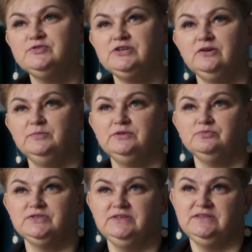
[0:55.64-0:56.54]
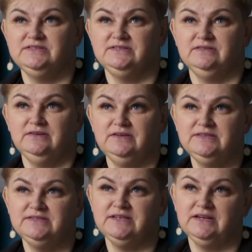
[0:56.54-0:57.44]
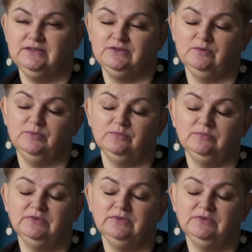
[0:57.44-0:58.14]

powiedziała kobietom przed histerektomią?